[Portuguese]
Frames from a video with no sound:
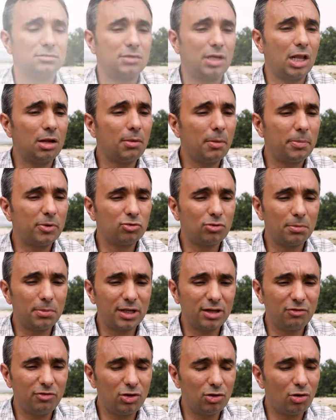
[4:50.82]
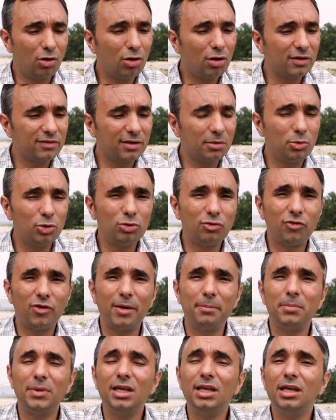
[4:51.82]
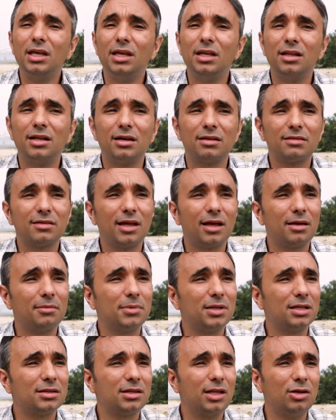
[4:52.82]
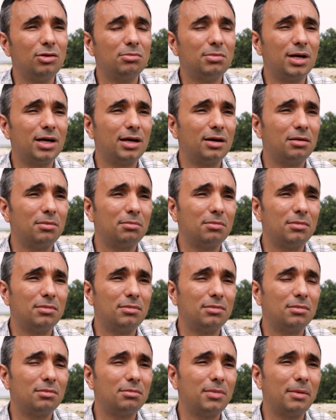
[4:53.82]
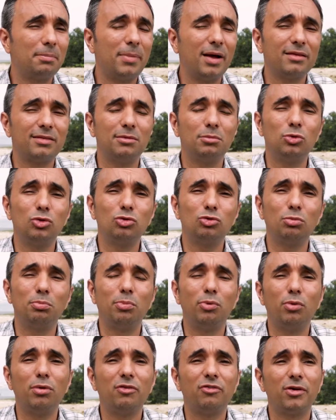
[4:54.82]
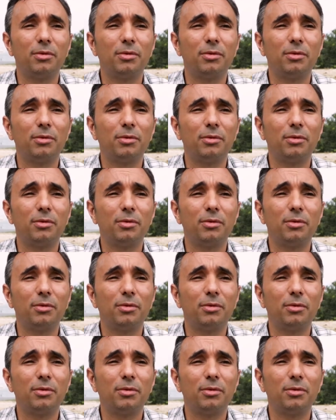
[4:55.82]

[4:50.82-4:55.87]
Ela é uma pessoa maravilhosa, muito família, sabe? Ela tem uma, uma base muito boa